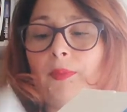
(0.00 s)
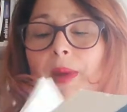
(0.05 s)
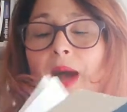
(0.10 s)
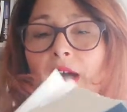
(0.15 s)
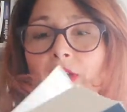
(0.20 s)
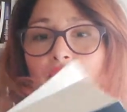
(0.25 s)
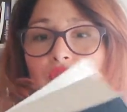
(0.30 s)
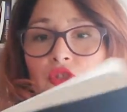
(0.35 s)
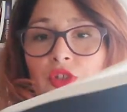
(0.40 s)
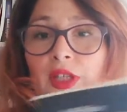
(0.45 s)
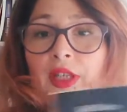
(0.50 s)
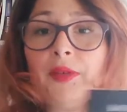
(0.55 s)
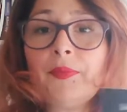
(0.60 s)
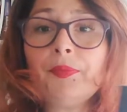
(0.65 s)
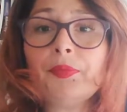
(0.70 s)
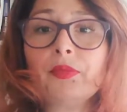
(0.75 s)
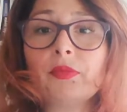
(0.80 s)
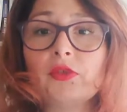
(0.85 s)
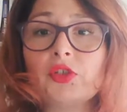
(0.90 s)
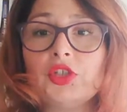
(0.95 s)

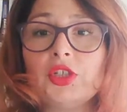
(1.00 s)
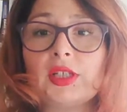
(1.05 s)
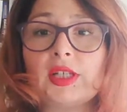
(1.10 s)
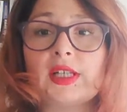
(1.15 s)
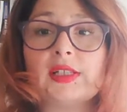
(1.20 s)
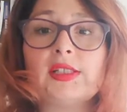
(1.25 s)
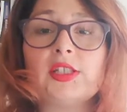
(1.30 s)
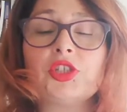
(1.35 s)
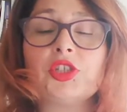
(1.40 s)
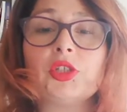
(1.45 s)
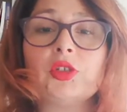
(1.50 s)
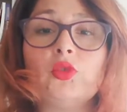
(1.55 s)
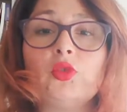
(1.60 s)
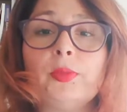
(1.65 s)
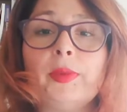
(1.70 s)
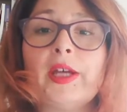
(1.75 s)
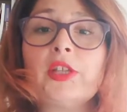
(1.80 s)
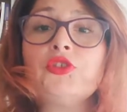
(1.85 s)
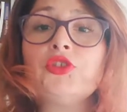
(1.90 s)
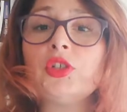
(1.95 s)
pagine, circa
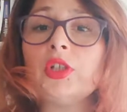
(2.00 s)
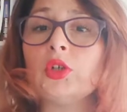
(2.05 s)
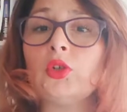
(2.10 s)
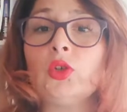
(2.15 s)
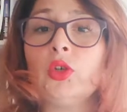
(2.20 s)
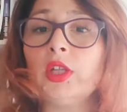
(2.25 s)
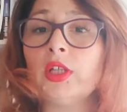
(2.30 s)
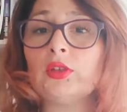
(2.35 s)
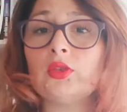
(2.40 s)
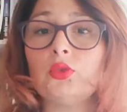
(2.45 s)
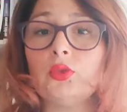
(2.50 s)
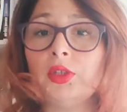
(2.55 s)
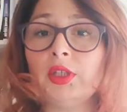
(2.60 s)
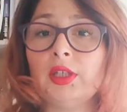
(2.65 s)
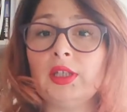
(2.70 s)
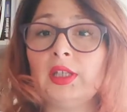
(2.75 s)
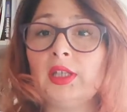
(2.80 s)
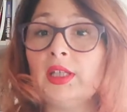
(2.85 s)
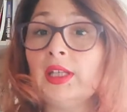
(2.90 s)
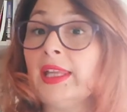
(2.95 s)
600 pagine, l'ho letto
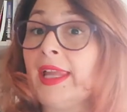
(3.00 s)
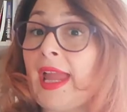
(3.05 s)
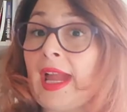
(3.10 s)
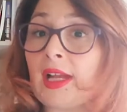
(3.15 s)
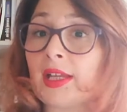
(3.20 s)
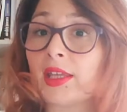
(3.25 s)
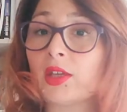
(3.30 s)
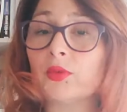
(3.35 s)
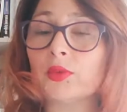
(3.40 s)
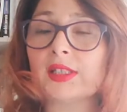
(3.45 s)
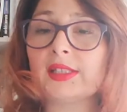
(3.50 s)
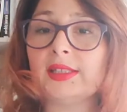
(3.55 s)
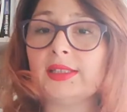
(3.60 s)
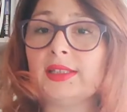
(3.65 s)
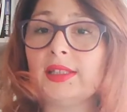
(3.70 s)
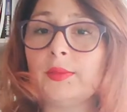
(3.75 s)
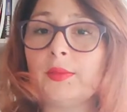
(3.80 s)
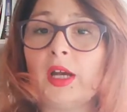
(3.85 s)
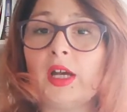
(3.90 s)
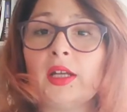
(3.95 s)
in neanche una
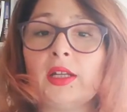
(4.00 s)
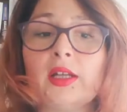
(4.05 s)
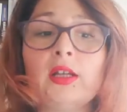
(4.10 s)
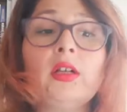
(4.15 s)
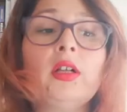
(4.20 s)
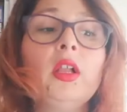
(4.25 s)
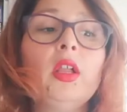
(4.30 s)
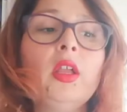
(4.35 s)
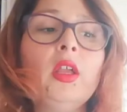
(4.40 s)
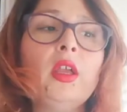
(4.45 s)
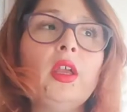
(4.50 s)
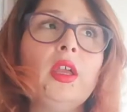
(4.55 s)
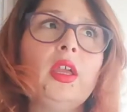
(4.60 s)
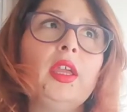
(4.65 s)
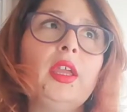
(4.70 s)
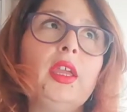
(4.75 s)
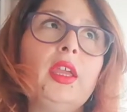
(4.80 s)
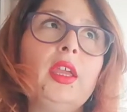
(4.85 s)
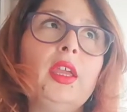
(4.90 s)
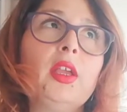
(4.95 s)
settimana,
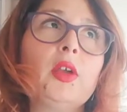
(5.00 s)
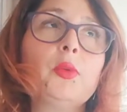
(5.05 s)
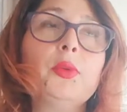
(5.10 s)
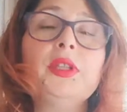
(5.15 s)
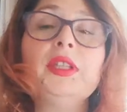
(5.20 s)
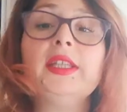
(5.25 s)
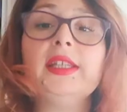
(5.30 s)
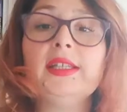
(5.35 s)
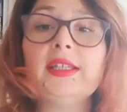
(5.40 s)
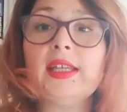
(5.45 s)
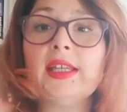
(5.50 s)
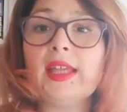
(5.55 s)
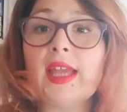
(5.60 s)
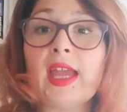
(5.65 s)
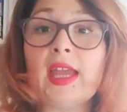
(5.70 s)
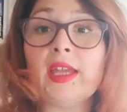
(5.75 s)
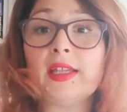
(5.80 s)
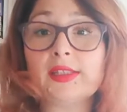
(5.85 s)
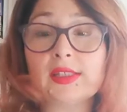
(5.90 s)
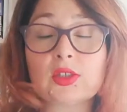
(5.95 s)
quindi
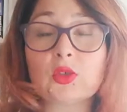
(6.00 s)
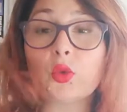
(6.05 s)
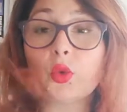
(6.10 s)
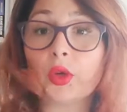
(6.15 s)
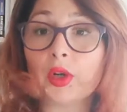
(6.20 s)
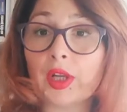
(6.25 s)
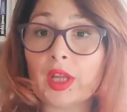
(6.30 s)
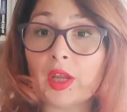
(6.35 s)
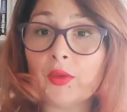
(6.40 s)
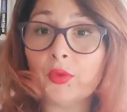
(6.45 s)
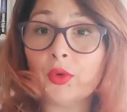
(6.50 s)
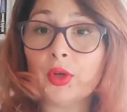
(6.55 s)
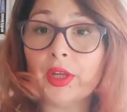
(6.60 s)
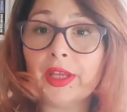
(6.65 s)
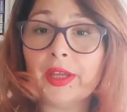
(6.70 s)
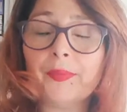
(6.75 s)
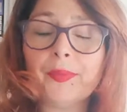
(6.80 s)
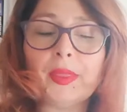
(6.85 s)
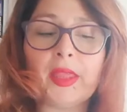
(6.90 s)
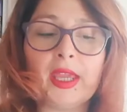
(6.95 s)
è
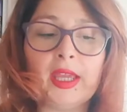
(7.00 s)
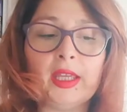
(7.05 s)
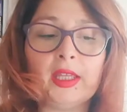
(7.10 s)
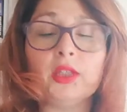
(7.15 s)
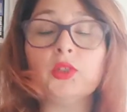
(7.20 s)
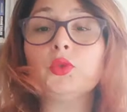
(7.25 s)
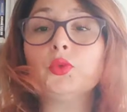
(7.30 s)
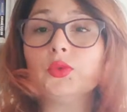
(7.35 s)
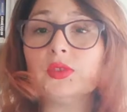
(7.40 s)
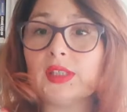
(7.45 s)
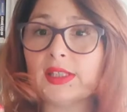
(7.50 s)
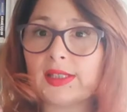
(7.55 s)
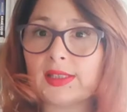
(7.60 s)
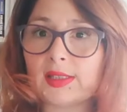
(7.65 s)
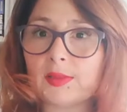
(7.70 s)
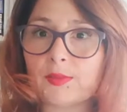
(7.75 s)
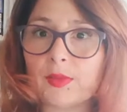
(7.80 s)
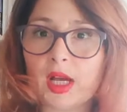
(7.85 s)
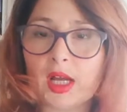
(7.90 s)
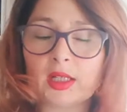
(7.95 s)
scorrevole, è
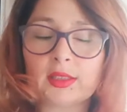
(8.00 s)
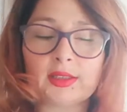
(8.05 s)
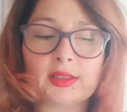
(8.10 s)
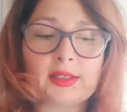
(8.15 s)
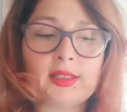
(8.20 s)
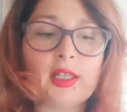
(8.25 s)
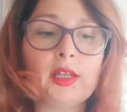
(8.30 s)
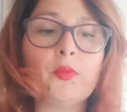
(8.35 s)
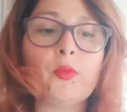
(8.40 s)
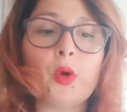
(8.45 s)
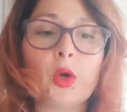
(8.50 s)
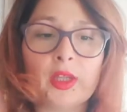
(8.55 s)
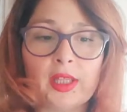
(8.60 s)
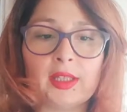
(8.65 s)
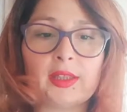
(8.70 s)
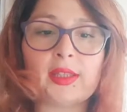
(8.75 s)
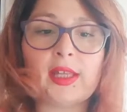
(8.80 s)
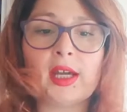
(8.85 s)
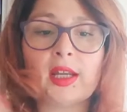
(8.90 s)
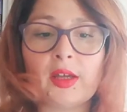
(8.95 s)
entusiasmante, vuoi
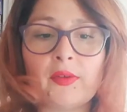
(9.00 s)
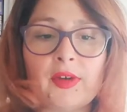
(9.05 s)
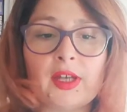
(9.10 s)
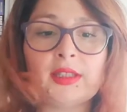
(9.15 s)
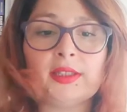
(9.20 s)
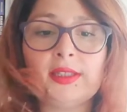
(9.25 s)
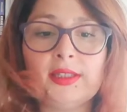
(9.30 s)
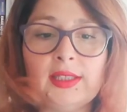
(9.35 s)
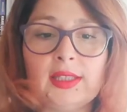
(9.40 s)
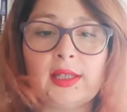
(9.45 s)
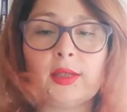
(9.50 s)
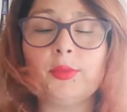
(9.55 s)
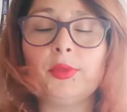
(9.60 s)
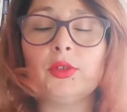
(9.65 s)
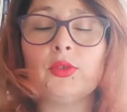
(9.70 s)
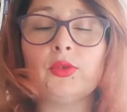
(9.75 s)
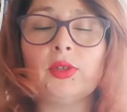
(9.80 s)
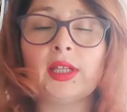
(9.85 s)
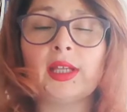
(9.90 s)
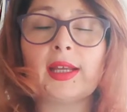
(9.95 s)
andare avanti di
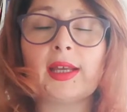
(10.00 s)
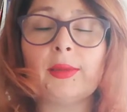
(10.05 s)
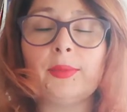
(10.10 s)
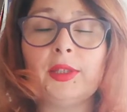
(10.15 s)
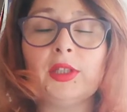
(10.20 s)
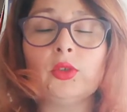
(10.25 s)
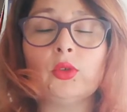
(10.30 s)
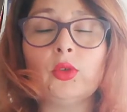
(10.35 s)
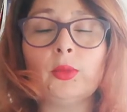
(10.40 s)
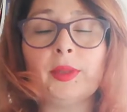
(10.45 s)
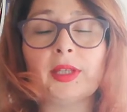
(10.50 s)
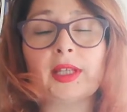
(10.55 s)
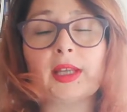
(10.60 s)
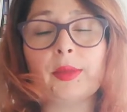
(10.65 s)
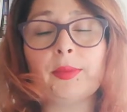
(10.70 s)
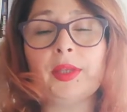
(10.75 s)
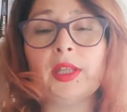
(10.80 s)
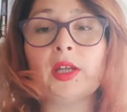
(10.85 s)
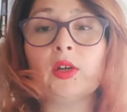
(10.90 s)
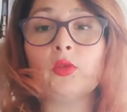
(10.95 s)
capitolo in capitolo per
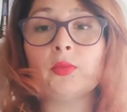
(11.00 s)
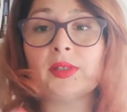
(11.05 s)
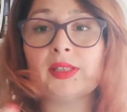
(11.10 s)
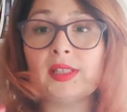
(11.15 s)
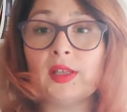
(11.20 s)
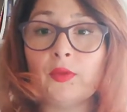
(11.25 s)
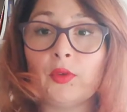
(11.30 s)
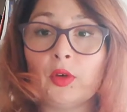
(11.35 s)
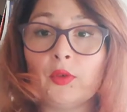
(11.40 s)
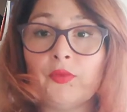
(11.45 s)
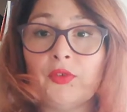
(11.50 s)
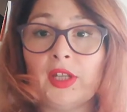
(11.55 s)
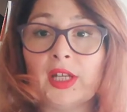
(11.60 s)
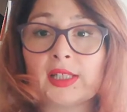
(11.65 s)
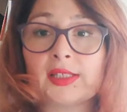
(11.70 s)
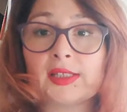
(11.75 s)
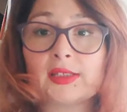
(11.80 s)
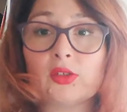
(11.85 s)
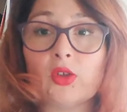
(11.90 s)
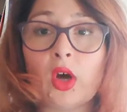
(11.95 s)
capire come si evolve
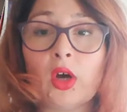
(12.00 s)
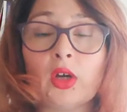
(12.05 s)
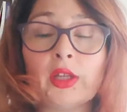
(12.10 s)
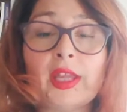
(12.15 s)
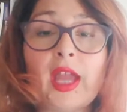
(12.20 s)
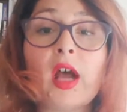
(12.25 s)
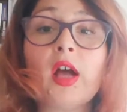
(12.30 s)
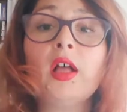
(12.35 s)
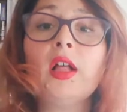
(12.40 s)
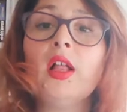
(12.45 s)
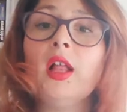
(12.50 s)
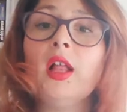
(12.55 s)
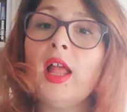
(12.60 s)
la storia,